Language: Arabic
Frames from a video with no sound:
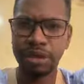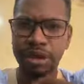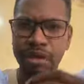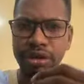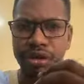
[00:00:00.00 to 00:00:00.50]

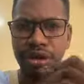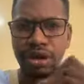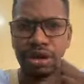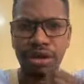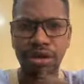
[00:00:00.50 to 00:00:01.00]

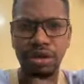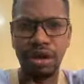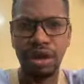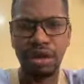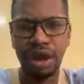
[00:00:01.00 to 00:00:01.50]

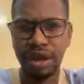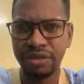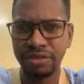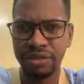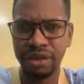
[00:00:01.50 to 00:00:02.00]

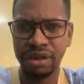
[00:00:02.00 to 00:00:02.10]
بحذف